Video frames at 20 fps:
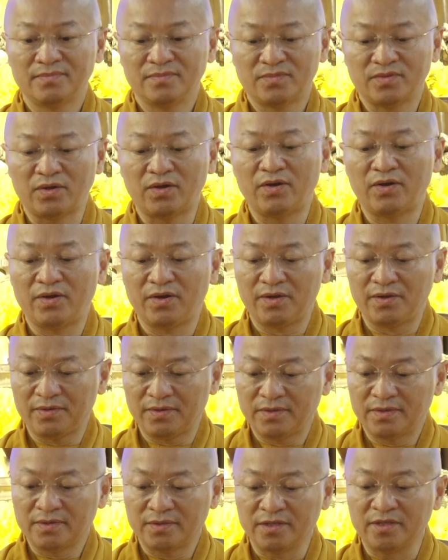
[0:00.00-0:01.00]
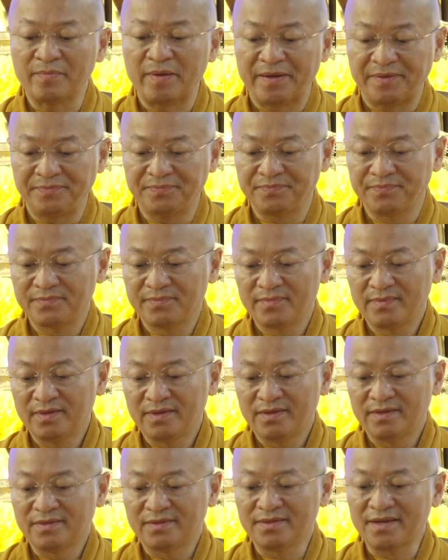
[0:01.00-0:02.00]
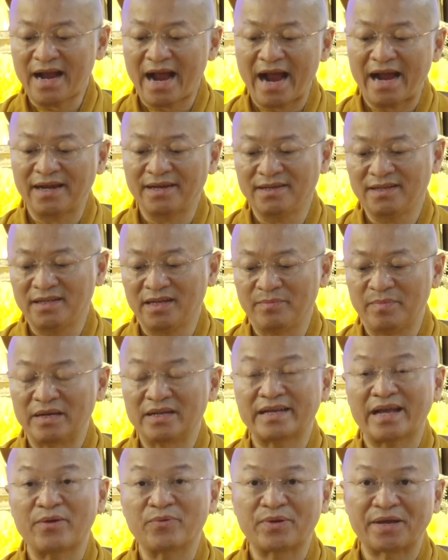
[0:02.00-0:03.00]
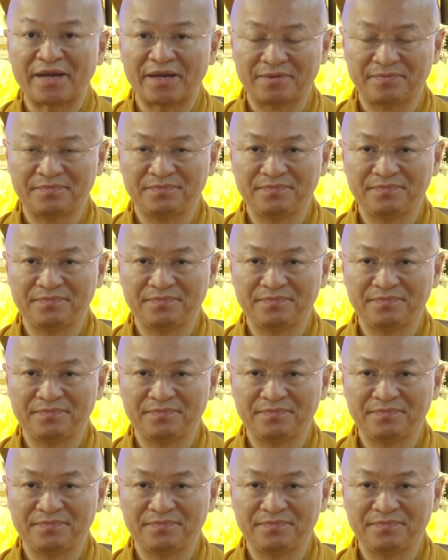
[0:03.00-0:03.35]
cho người bệnh thứ hai là bệnh keo kiệt